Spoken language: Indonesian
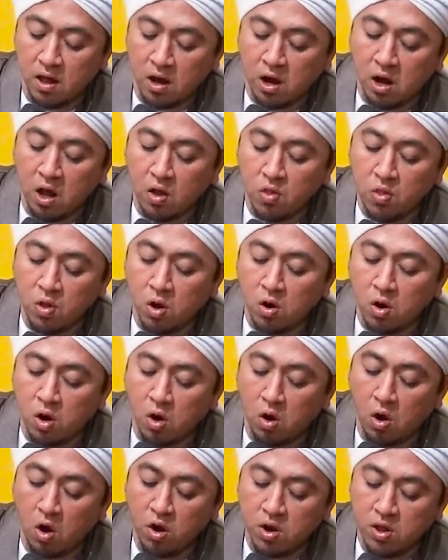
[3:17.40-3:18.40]

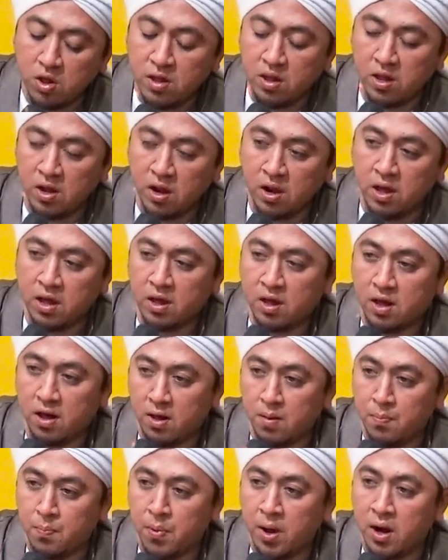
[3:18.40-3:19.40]
nadarul khalqi
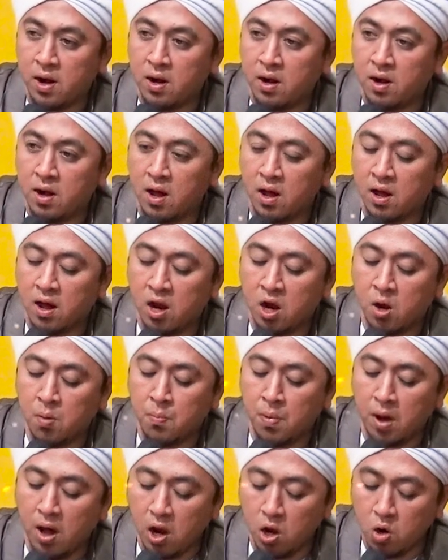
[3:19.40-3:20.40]
ilaika, pandangan
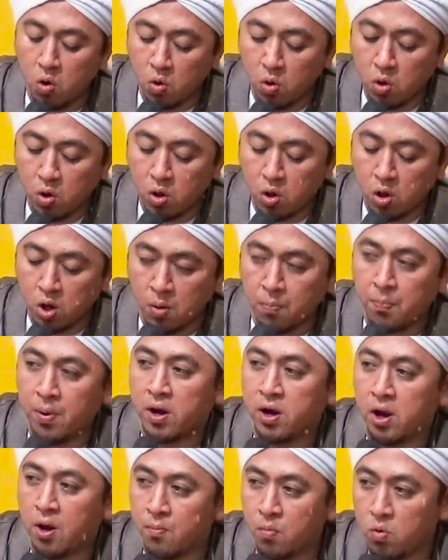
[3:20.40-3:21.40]
makhluk
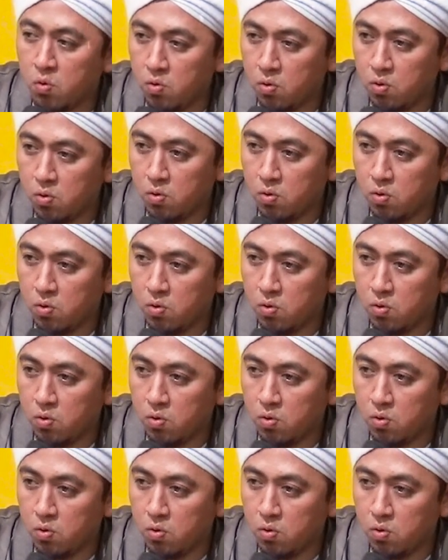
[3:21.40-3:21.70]
kepadamu